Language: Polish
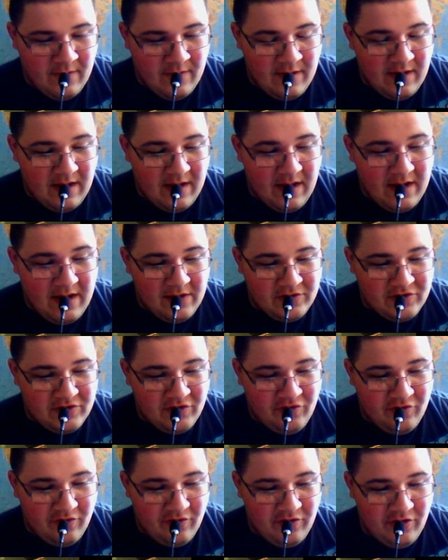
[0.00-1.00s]
Ale czy
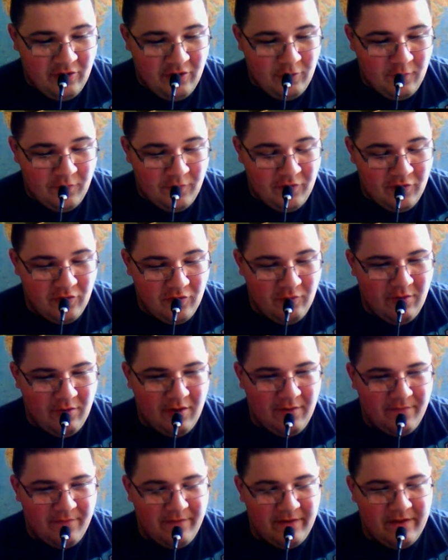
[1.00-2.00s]
ciągników
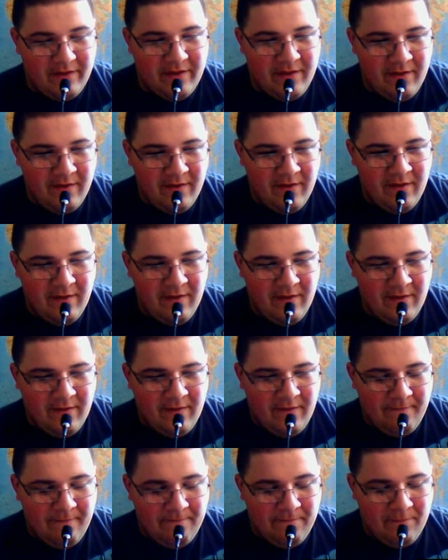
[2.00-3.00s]
siodłowych?
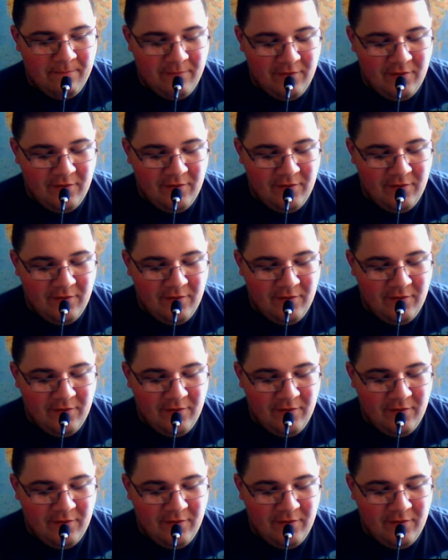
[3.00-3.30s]
No,